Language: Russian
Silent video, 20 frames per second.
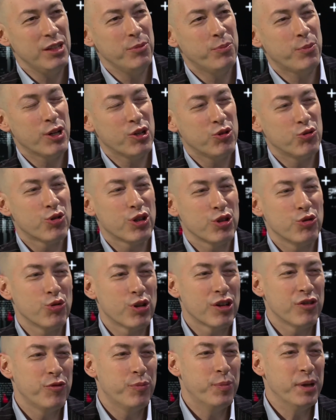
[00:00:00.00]
ли
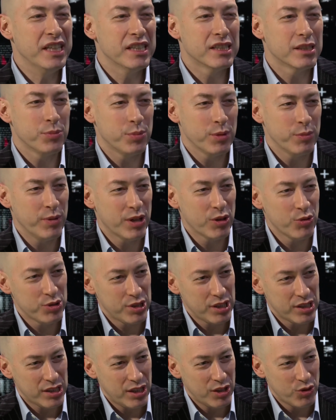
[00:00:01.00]
прокуратура в принципе
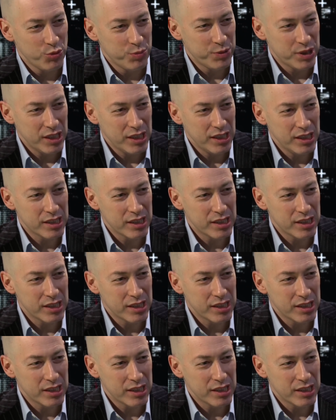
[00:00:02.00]
бороться с коррупцией,